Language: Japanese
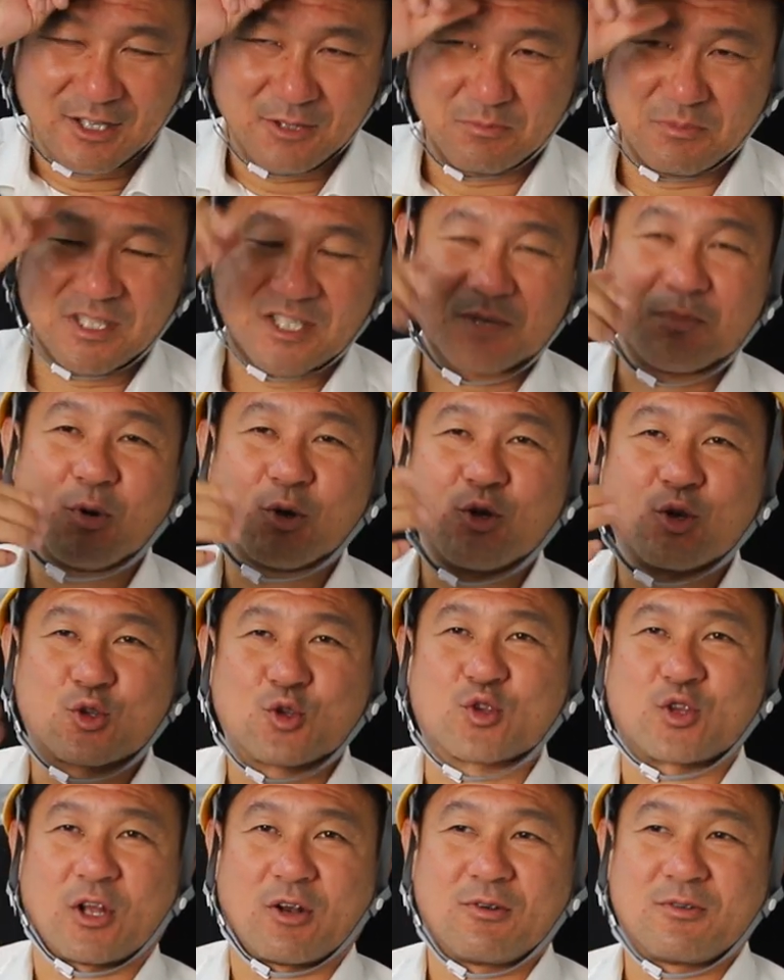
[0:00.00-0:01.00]
見積もりを
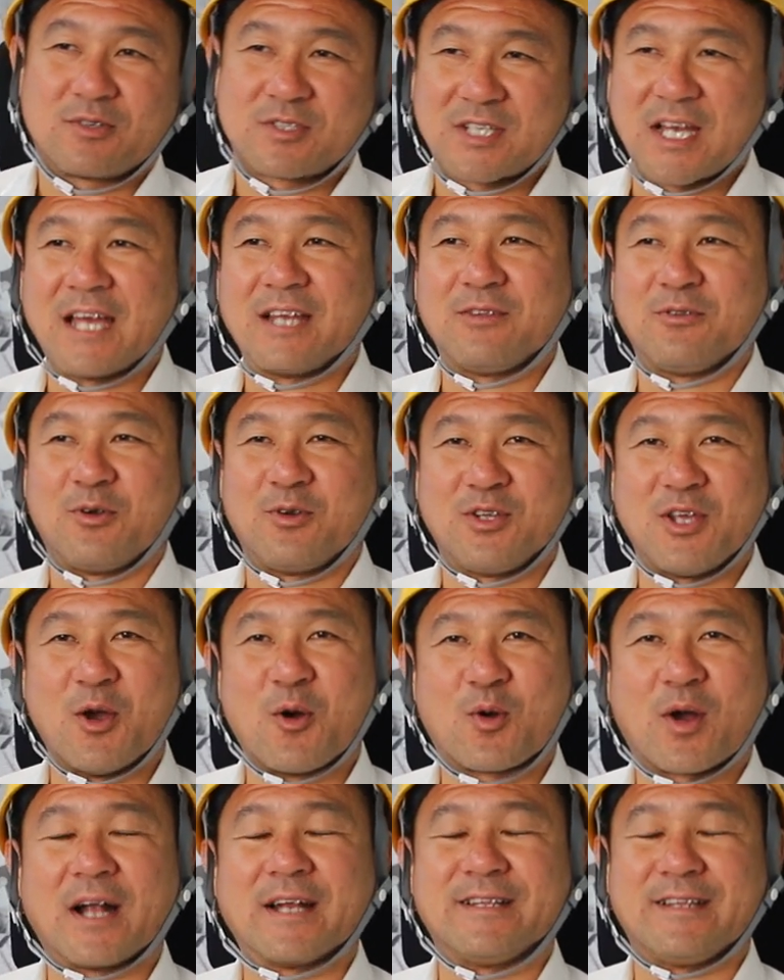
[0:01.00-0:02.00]
取ったの社員の家
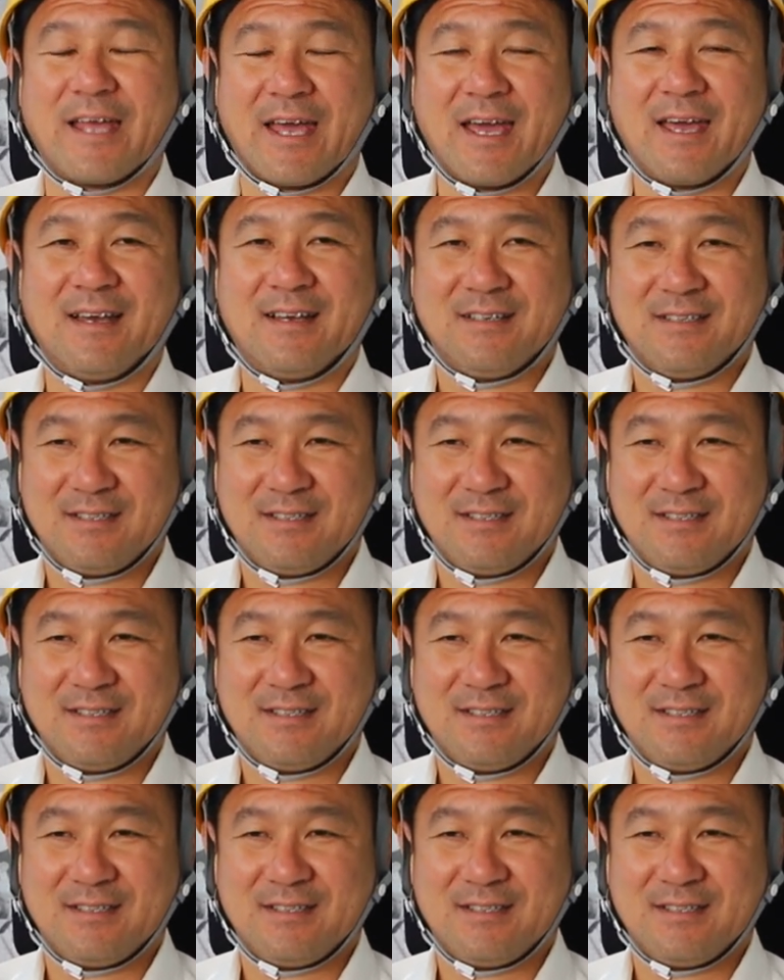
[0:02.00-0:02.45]
を借りて